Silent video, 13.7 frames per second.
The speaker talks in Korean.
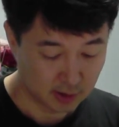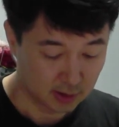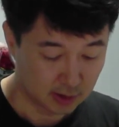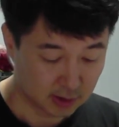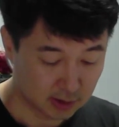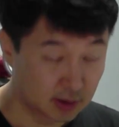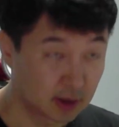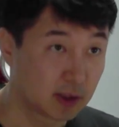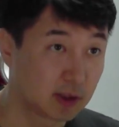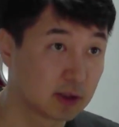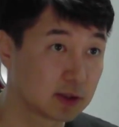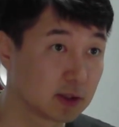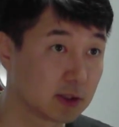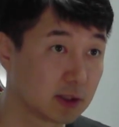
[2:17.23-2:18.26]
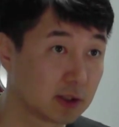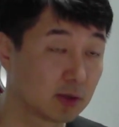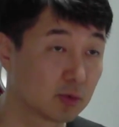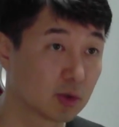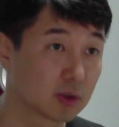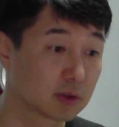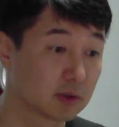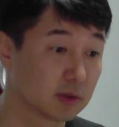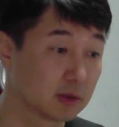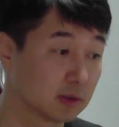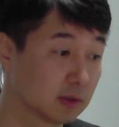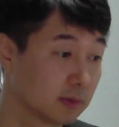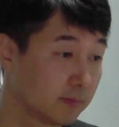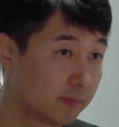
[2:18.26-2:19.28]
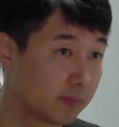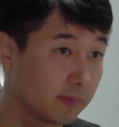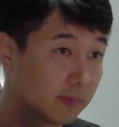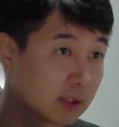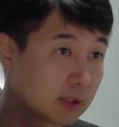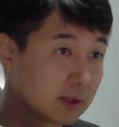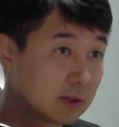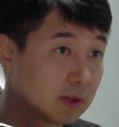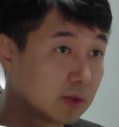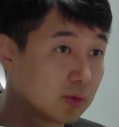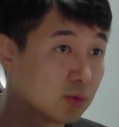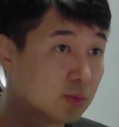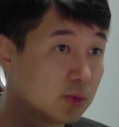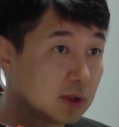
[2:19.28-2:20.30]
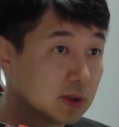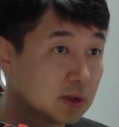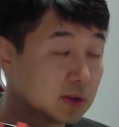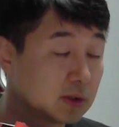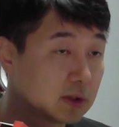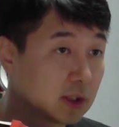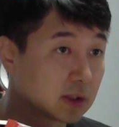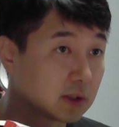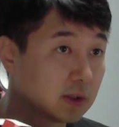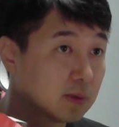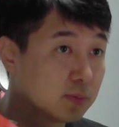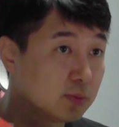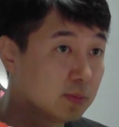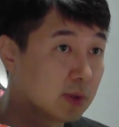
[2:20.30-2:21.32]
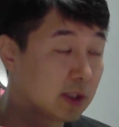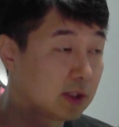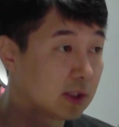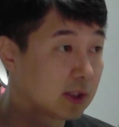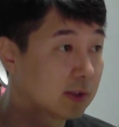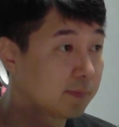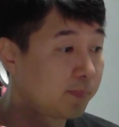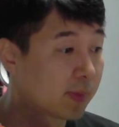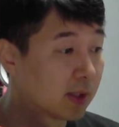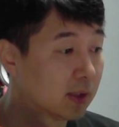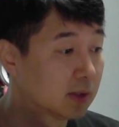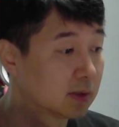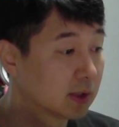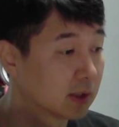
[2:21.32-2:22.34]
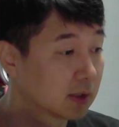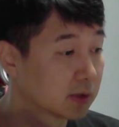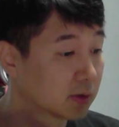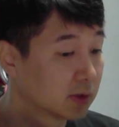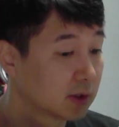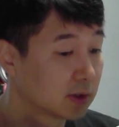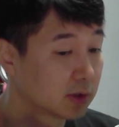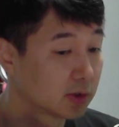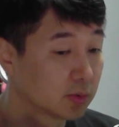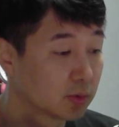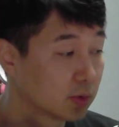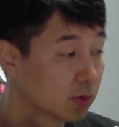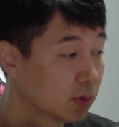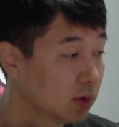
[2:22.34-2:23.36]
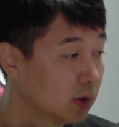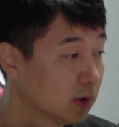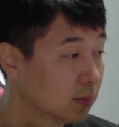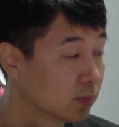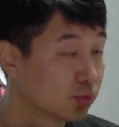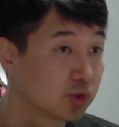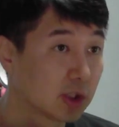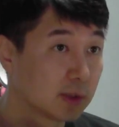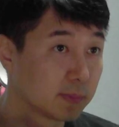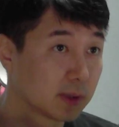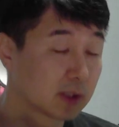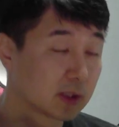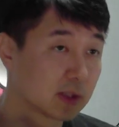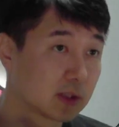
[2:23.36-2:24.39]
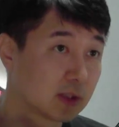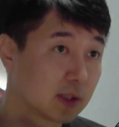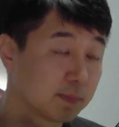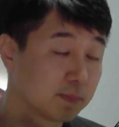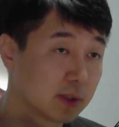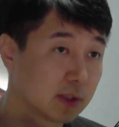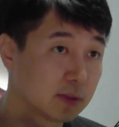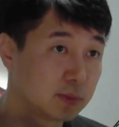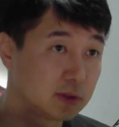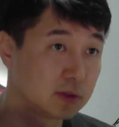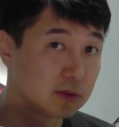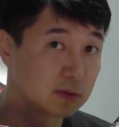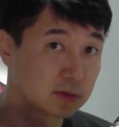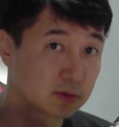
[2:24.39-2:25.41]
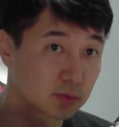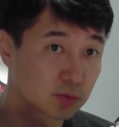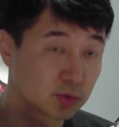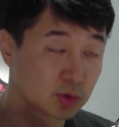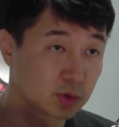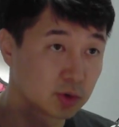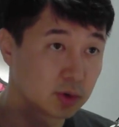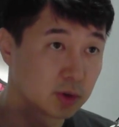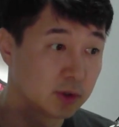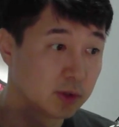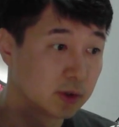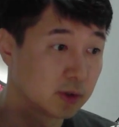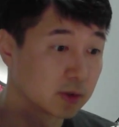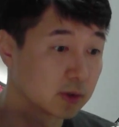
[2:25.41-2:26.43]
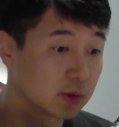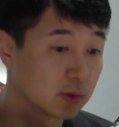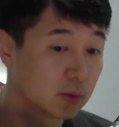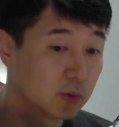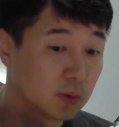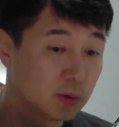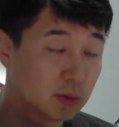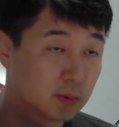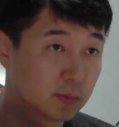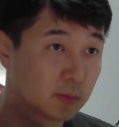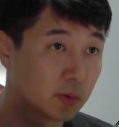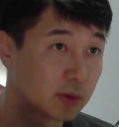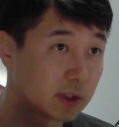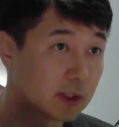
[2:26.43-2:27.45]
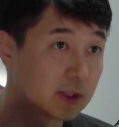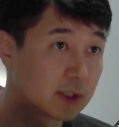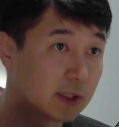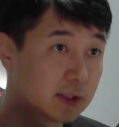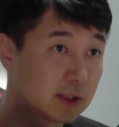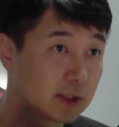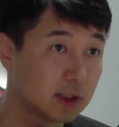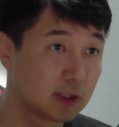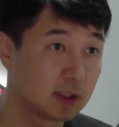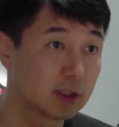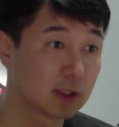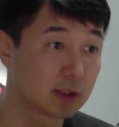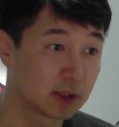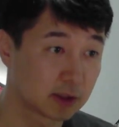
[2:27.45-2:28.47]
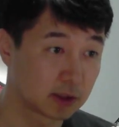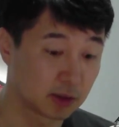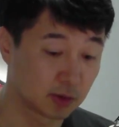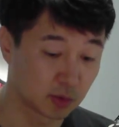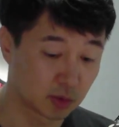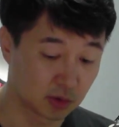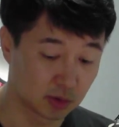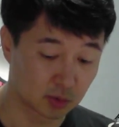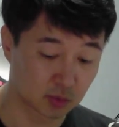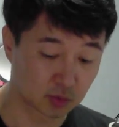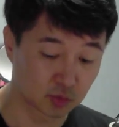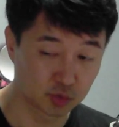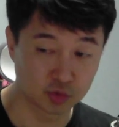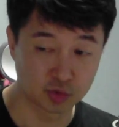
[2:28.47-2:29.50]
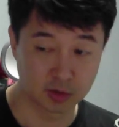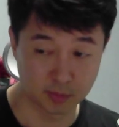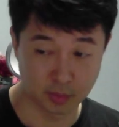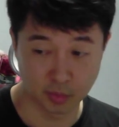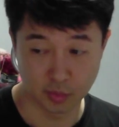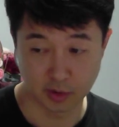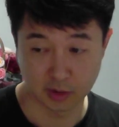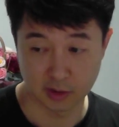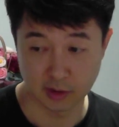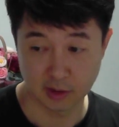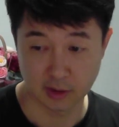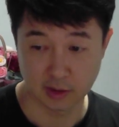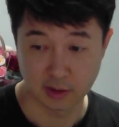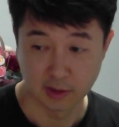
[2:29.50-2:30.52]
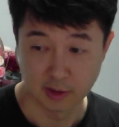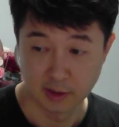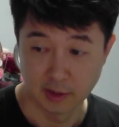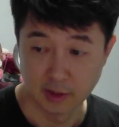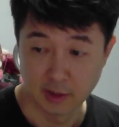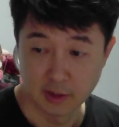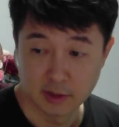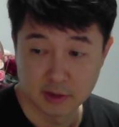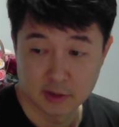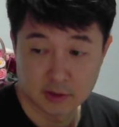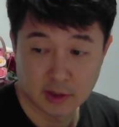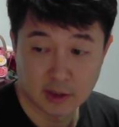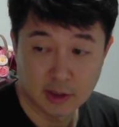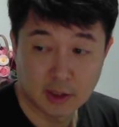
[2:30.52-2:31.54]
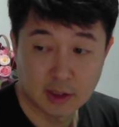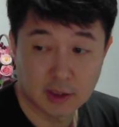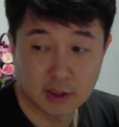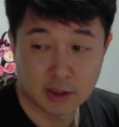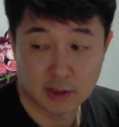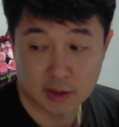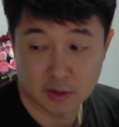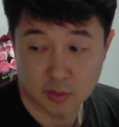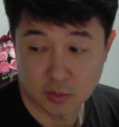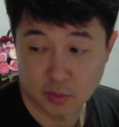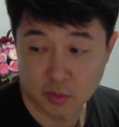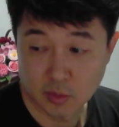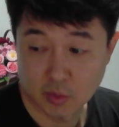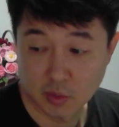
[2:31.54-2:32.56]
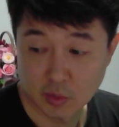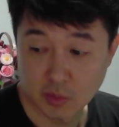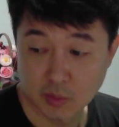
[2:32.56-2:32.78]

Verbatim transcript: 이게 이제 네트워크 마케팅에 도움이 되는 책 이것뿐만 아니라 제가 전자책으로 부자 아빠 가난한 아빠의 비즈니스 스쿨 그리고 뭐 데일 칸에게 인간관계론 이것도 꾸준히 보고 있는데 제가 또